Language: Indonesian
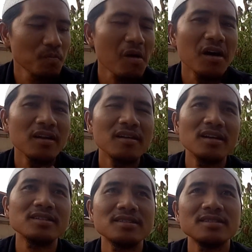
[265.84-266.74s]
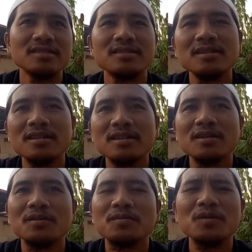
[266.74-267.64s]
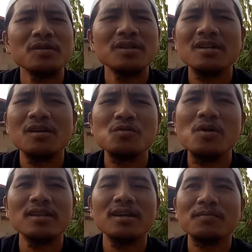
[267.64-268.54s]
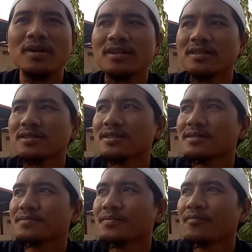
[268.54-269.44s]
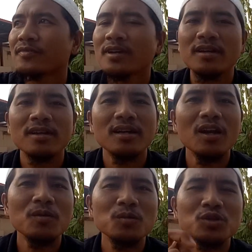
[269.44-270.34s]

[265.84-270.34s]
Panas. Pokoknya nggak kuat lah panasnya. Kalau